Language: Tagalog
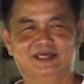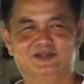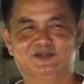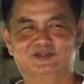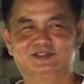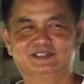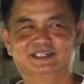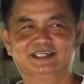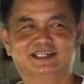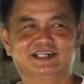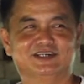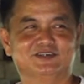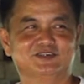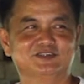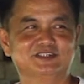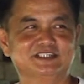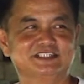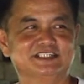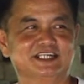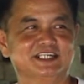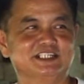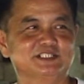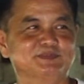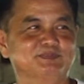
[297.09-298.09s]
Meron din
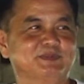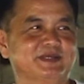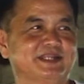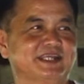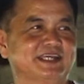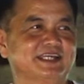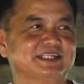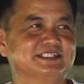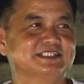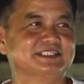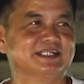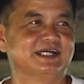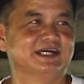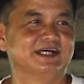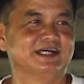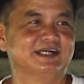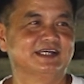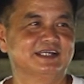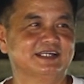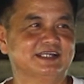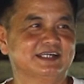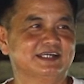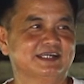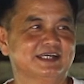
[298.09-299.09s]
akong isang experience
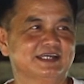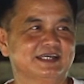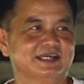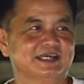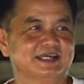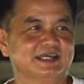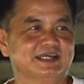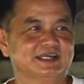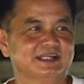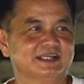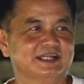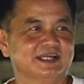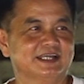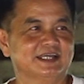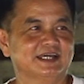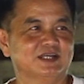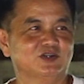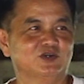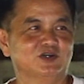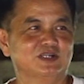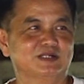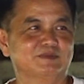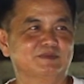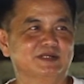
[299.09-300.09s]
ha,
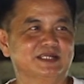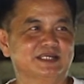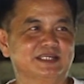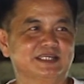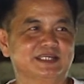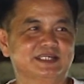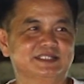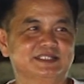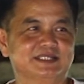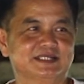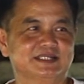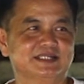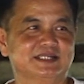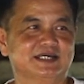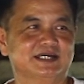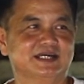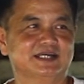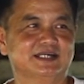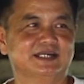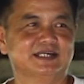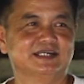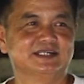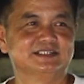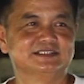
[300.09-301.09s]
nagkaroon naman ng itik
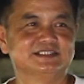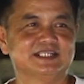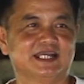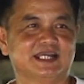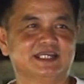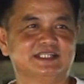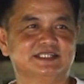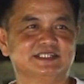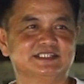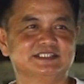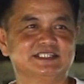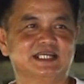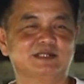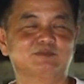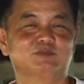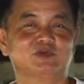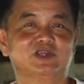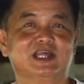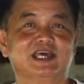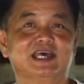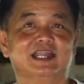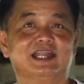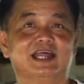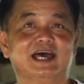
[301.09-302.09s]
ng sakit na
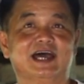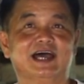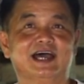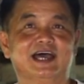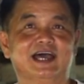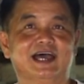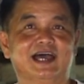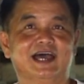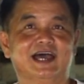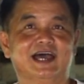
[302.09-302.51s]
salmonera.